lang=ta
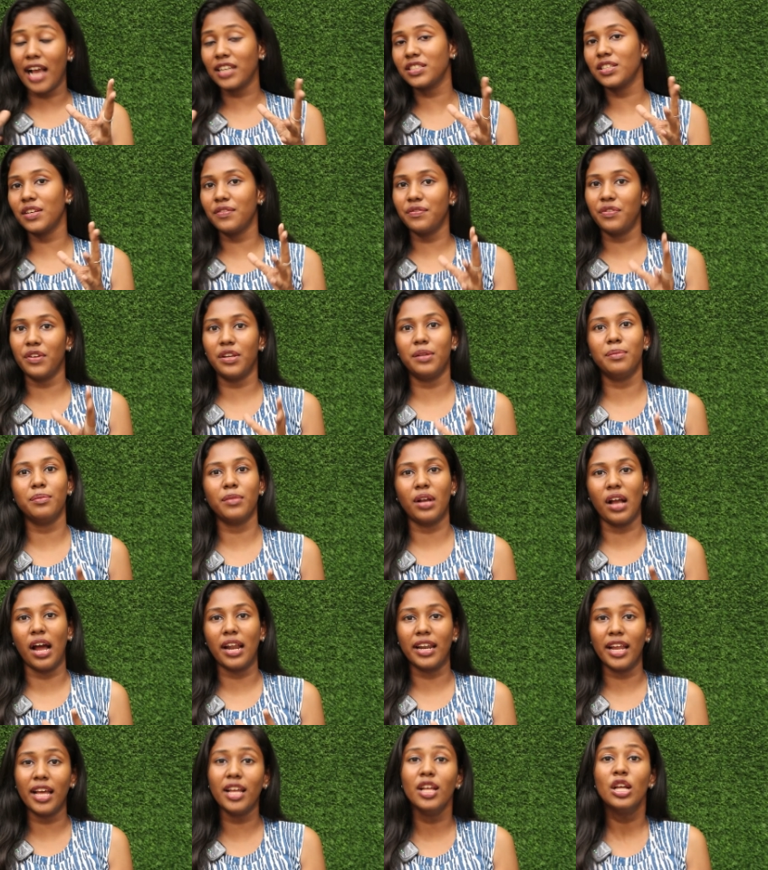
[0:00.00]
ஆக்ஷன்
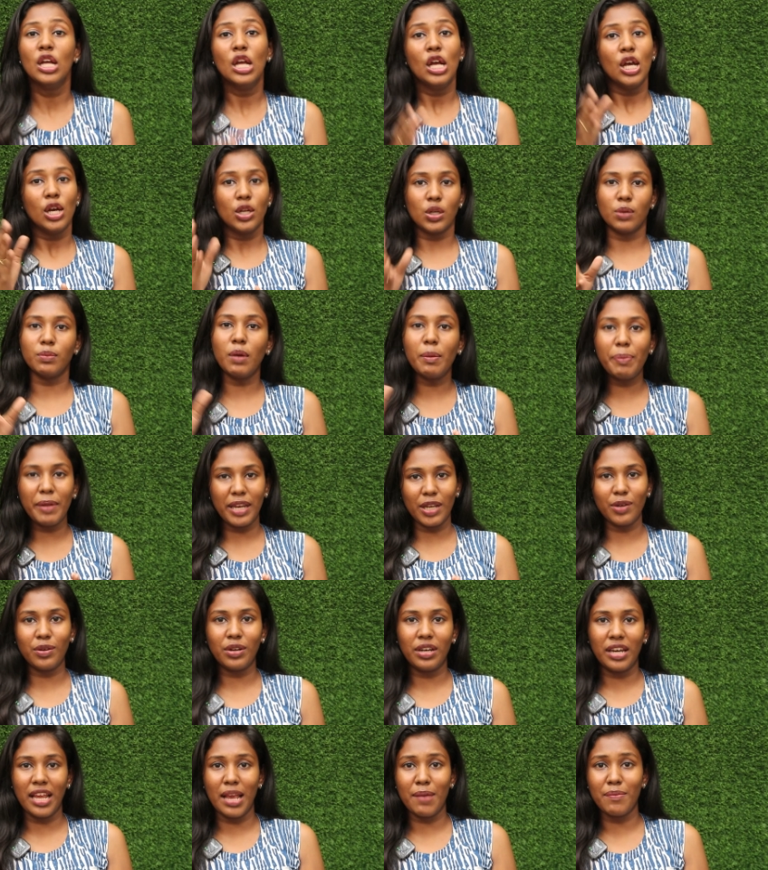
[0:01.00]
ஃபிலிமுக்கான ரொம்ப பெரிய
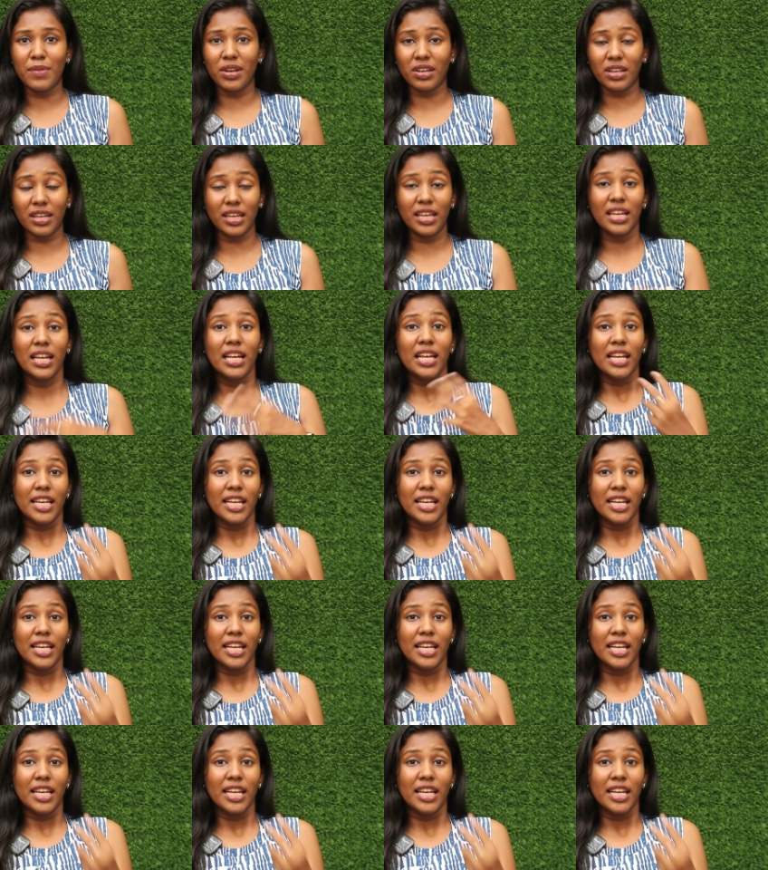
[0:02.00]
ஒரு நேம் இருக்கு